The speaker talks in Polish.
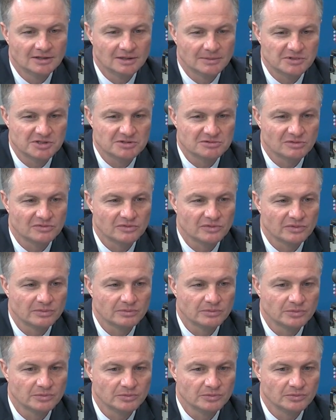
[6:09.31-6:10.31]
na
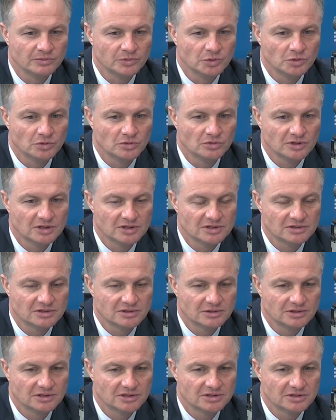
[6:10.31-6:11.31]
przysłowiowym biurku
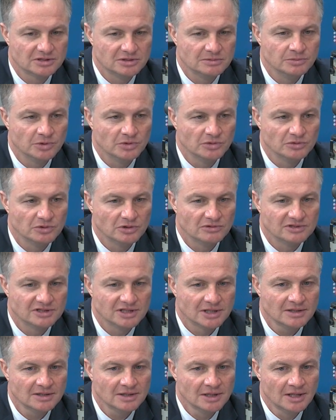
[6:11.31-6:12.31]
jest, jest
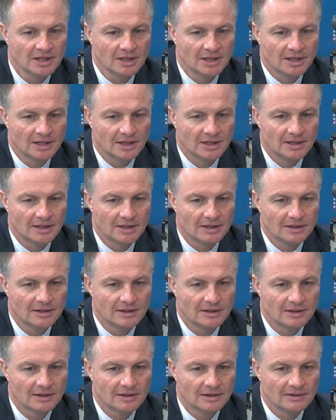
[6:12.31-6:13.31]
imponująca.
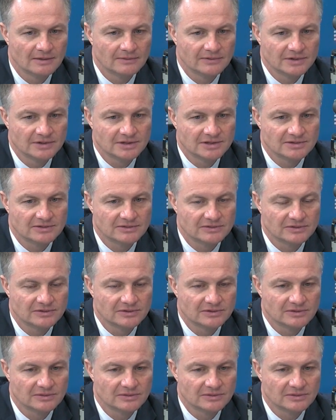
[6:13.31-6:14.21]
E, więc